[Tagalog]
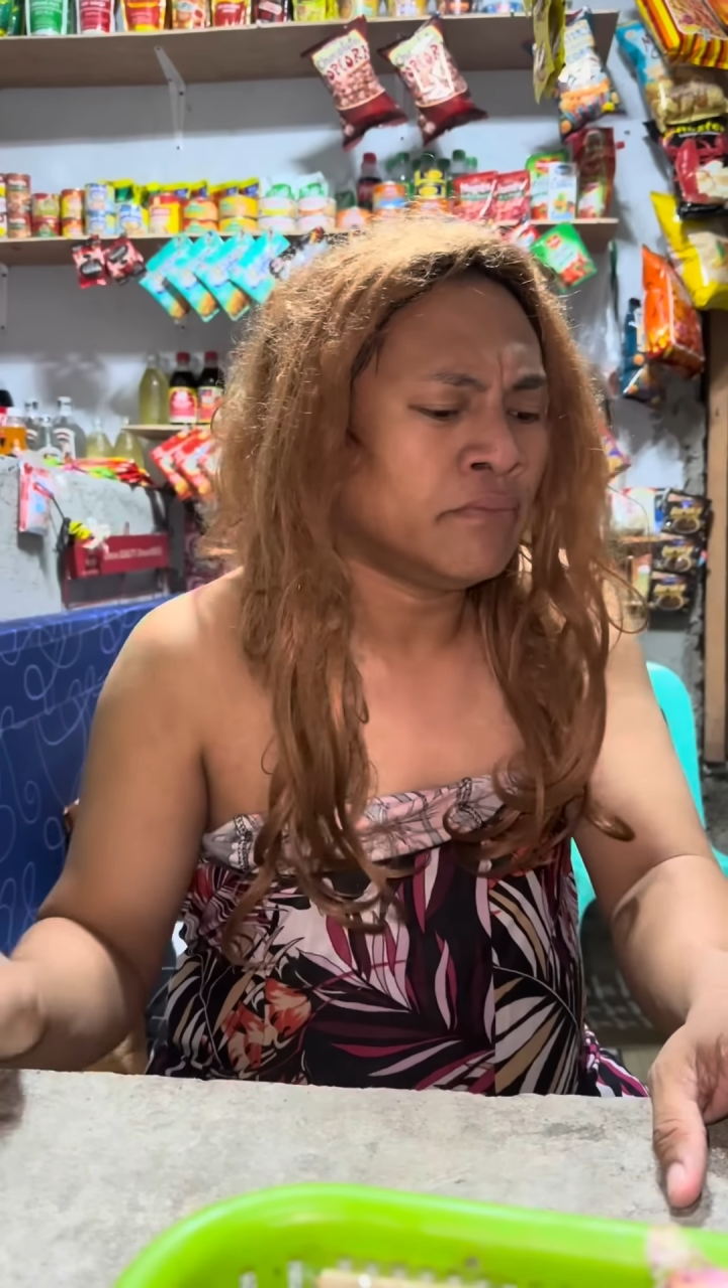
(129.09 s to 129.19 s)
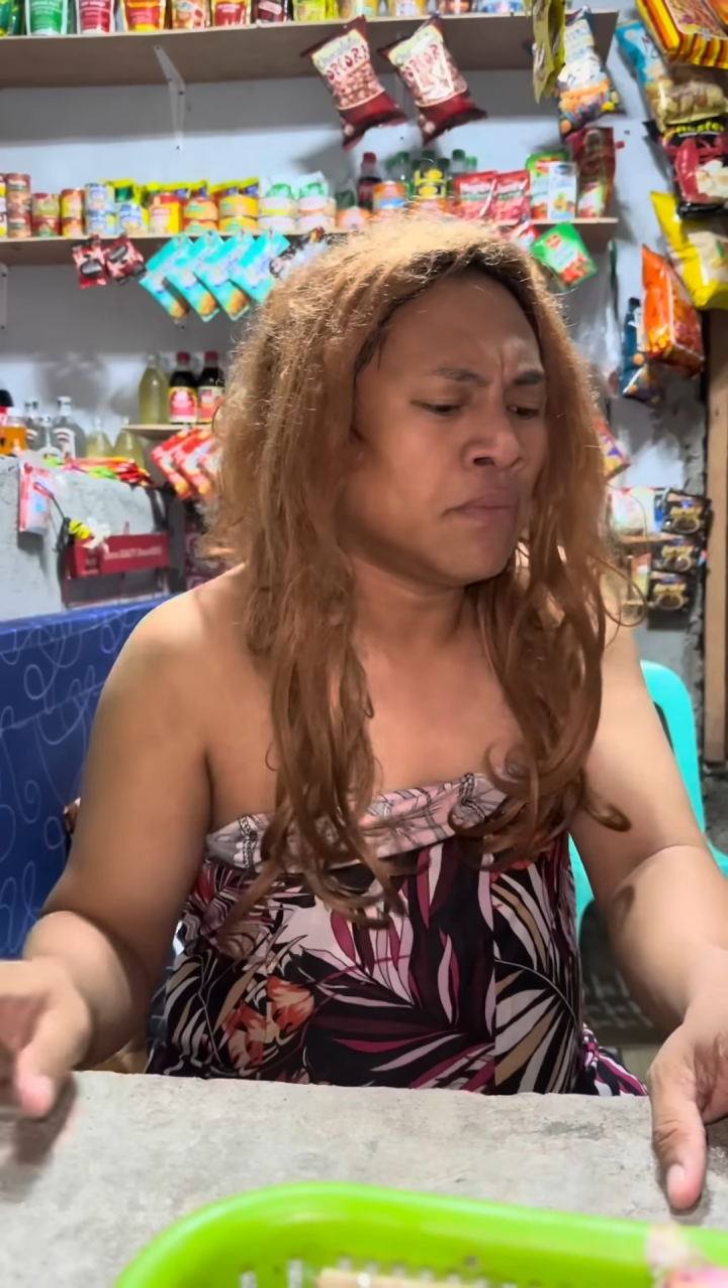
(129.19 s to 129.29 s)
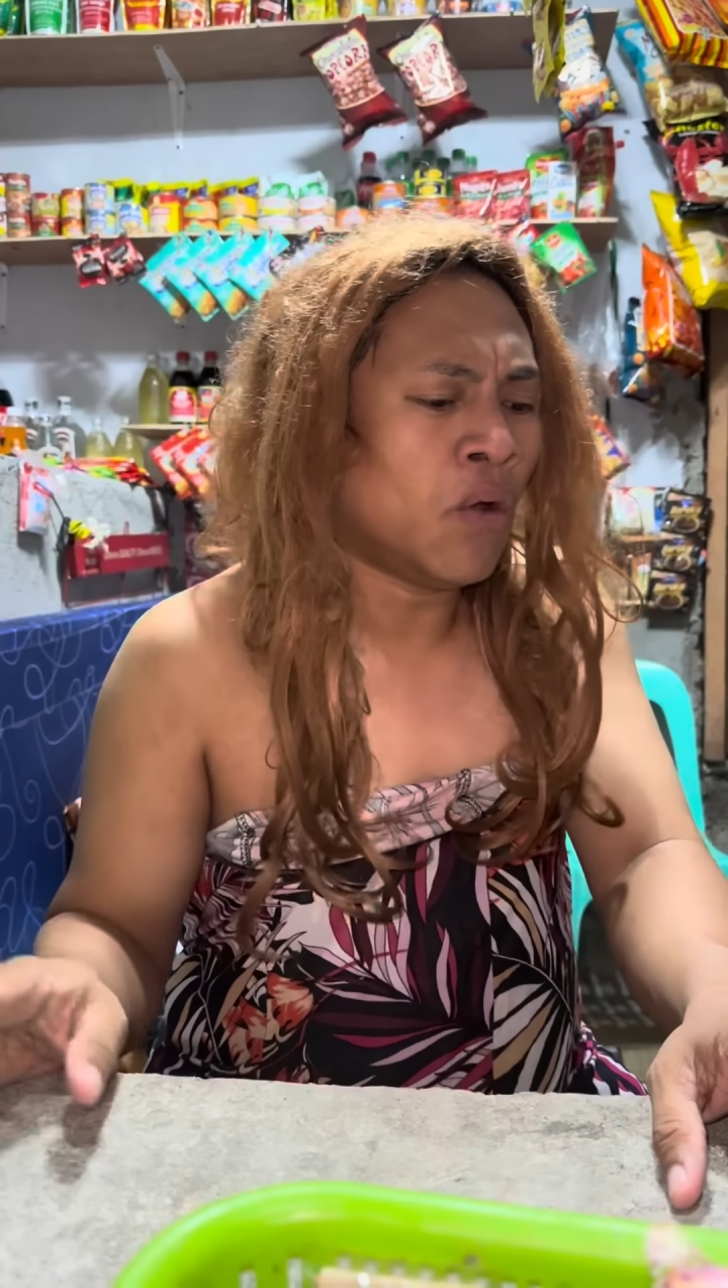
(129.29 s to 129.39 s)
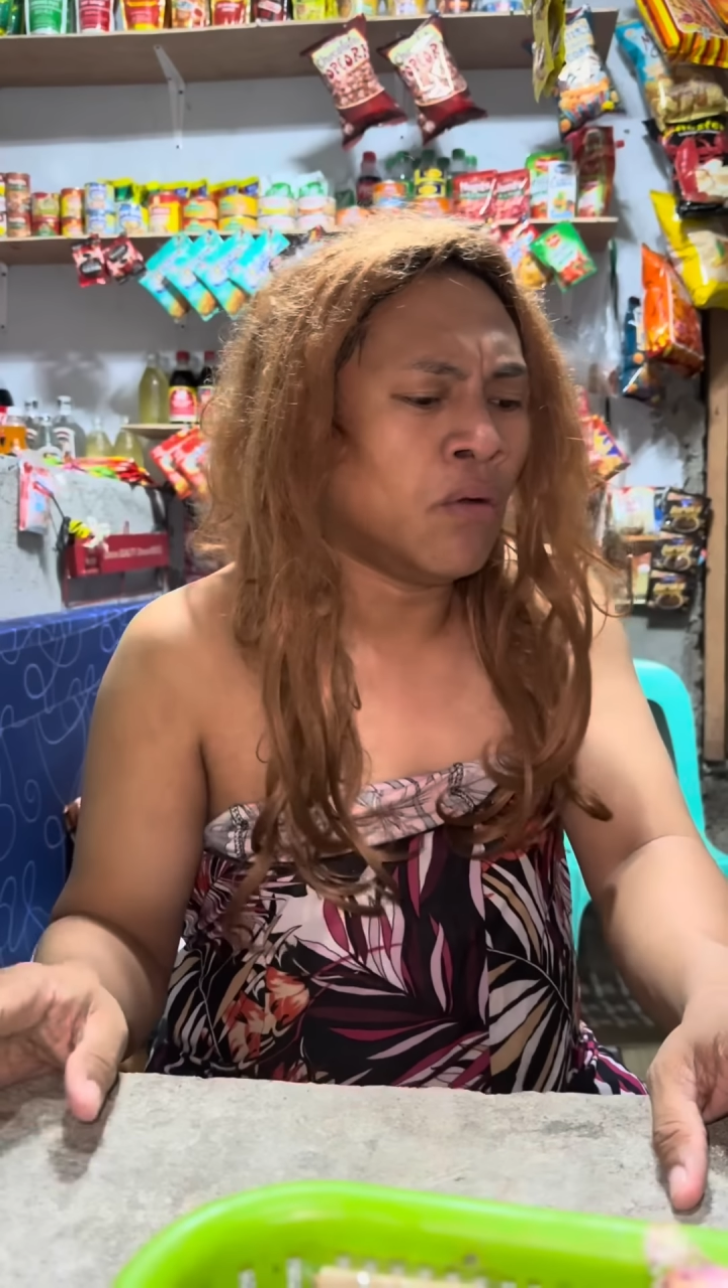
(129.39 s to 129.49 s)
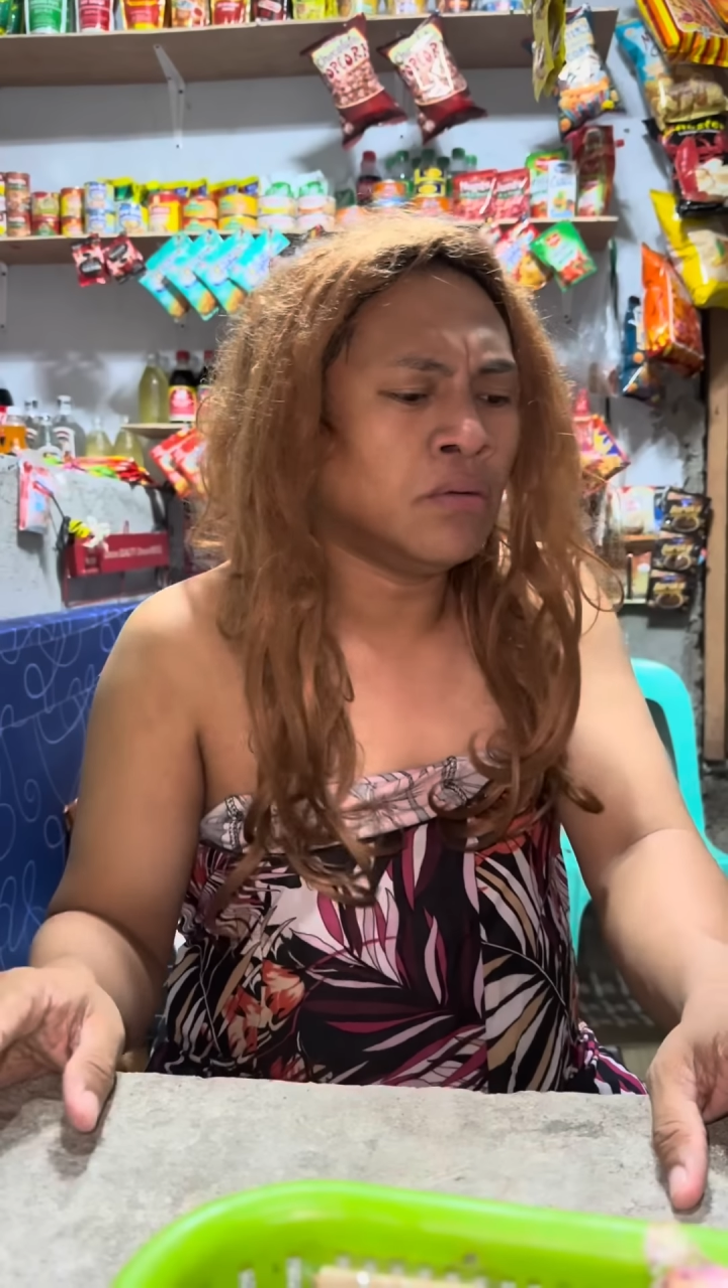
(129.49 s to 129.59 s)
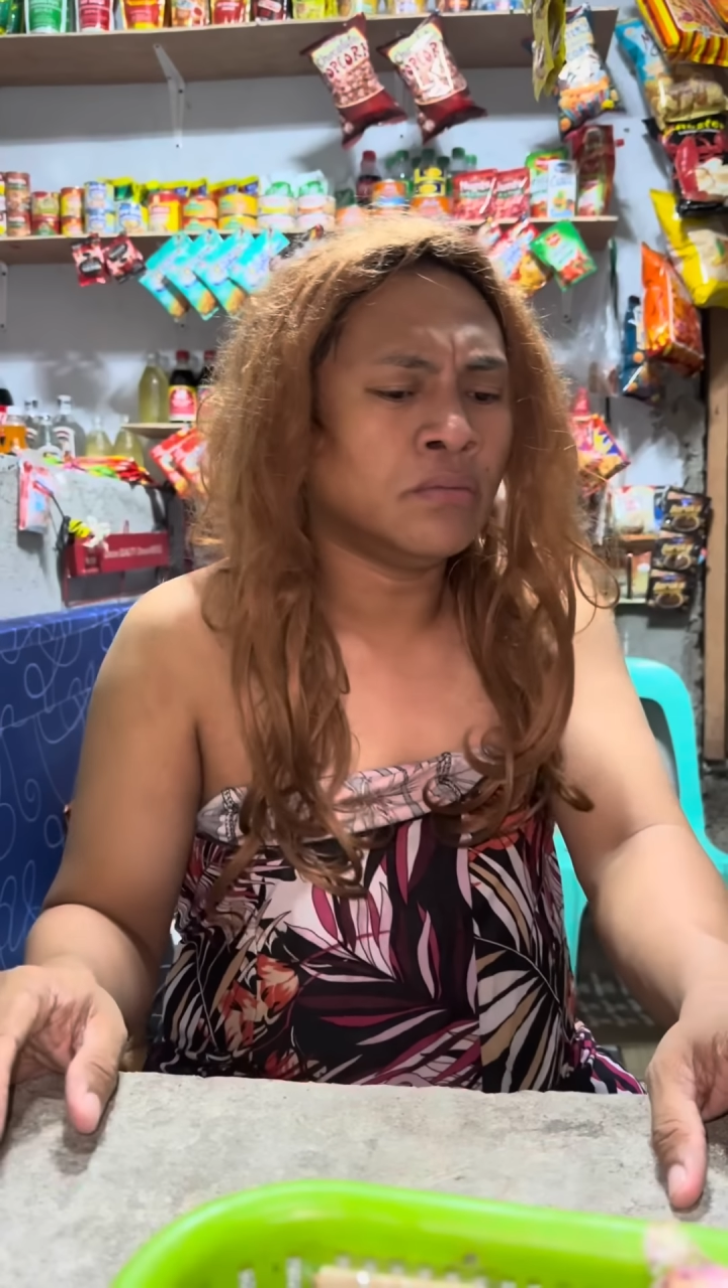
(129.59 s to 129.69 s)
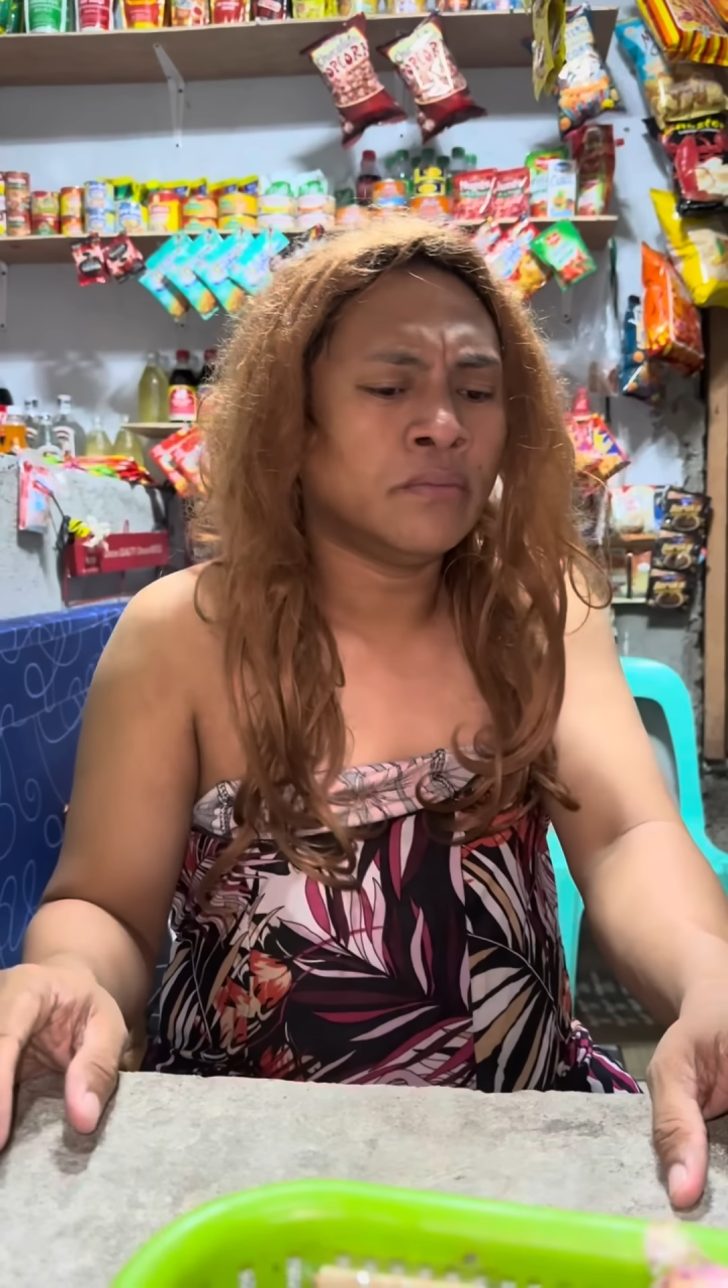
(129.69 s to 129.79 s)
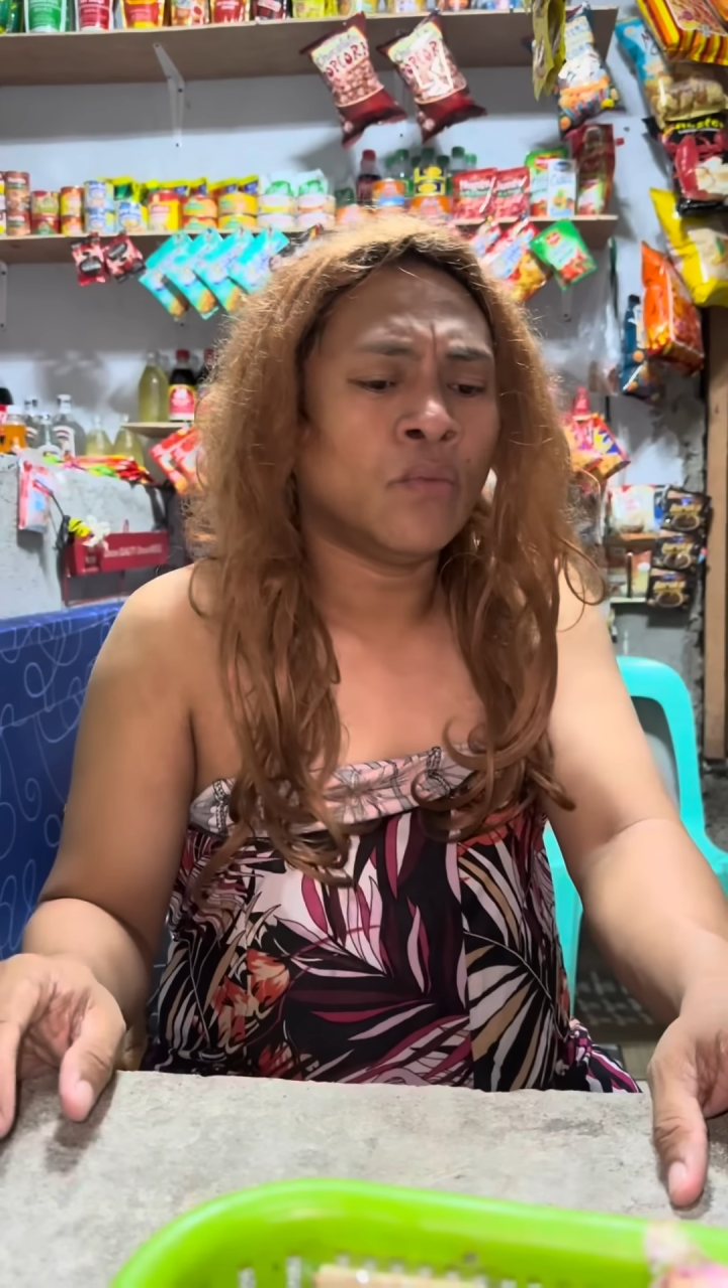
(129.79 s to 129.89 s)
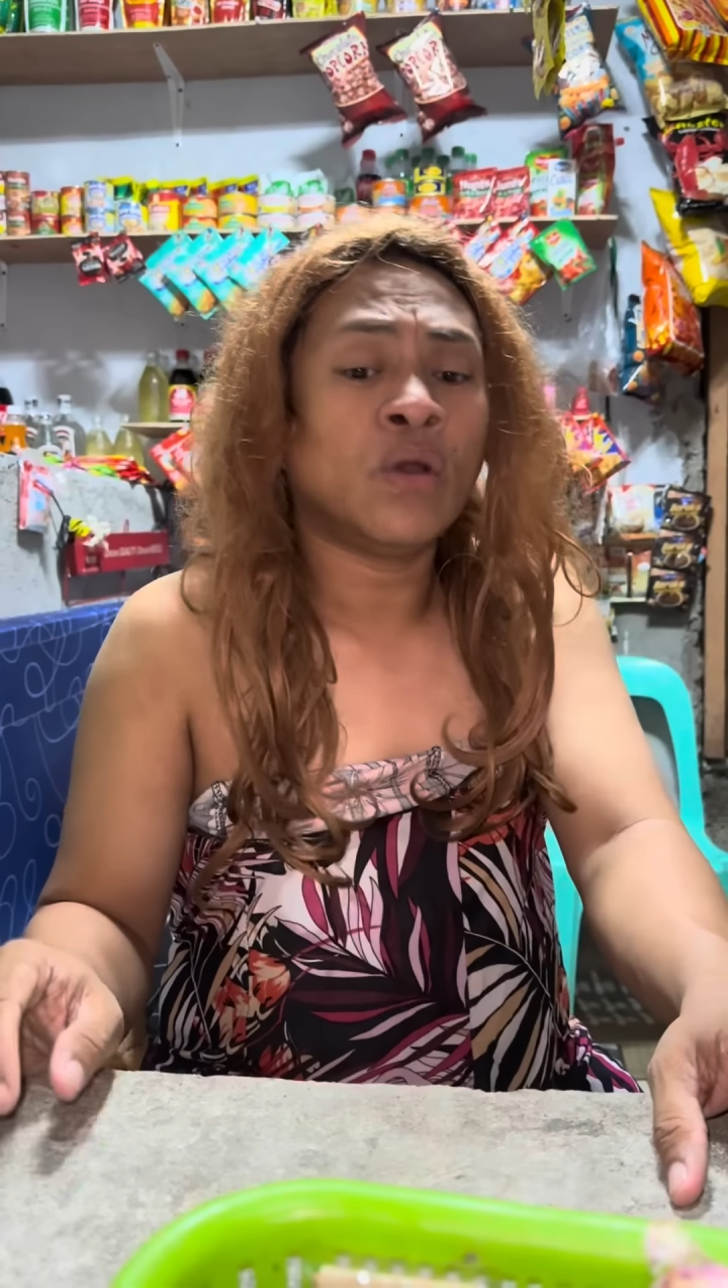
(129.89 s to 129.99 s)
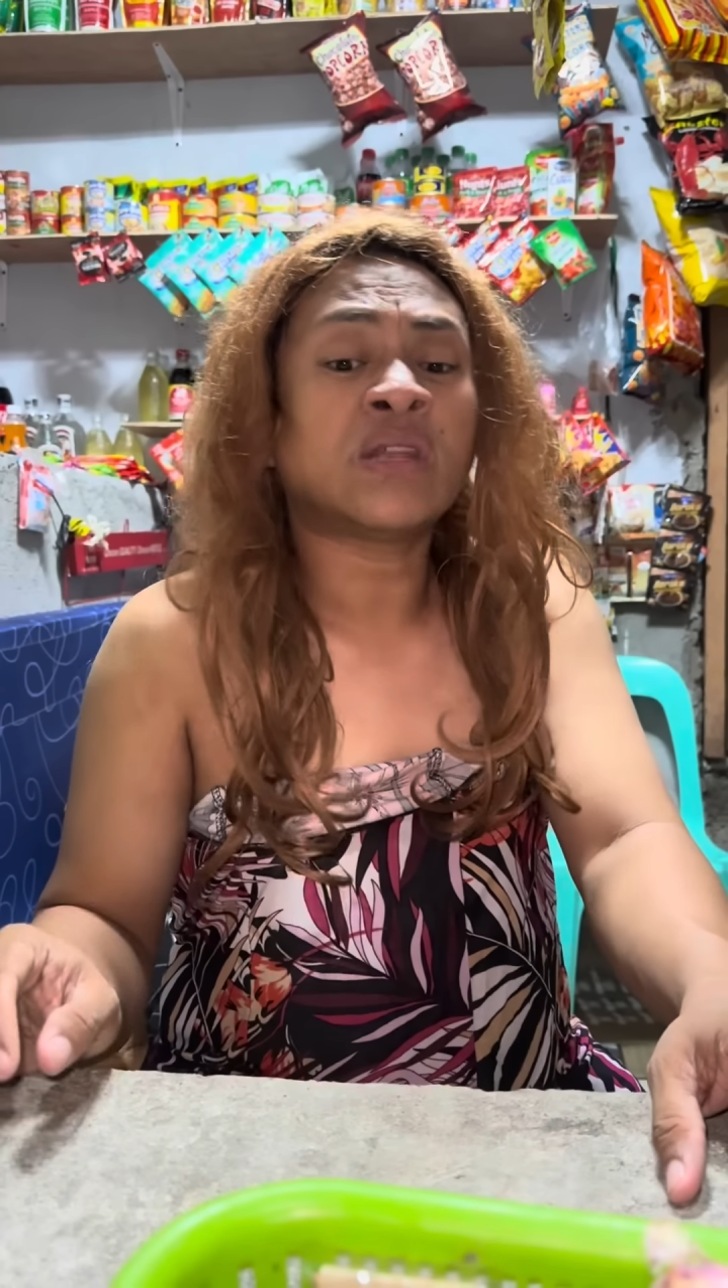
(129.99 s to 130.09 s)
Ako,
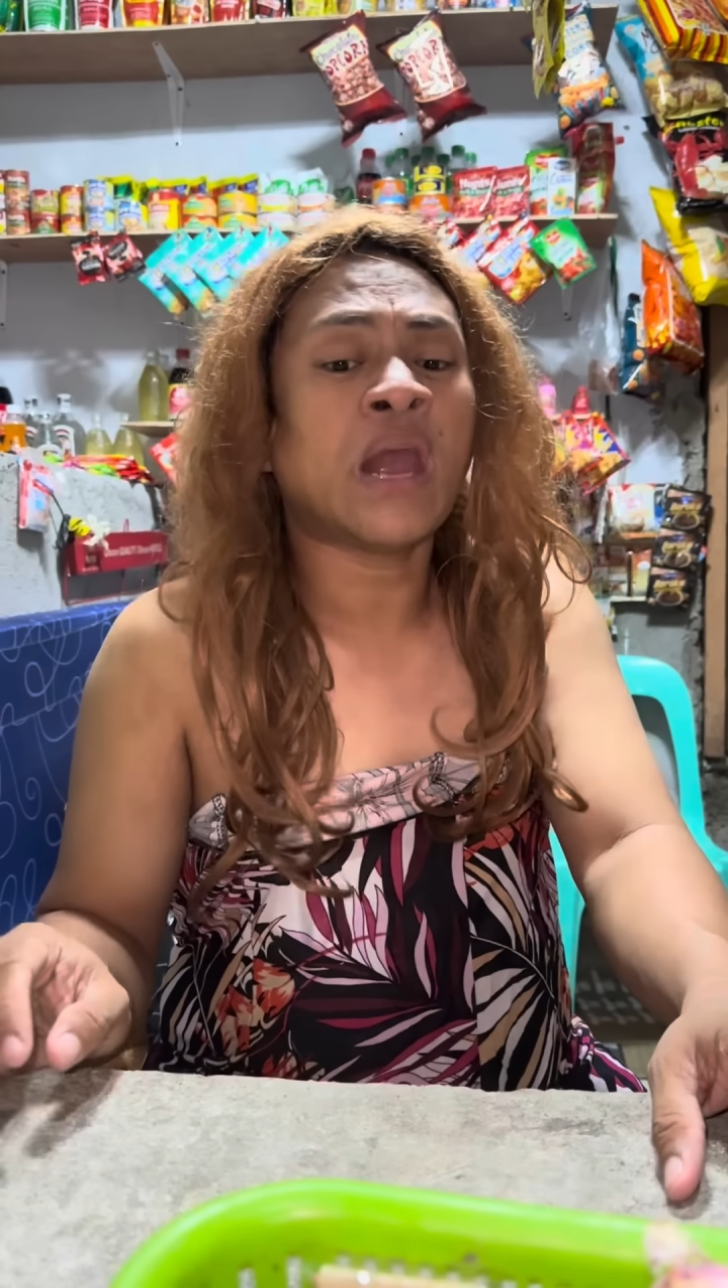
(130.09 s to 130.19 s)
huwag tayo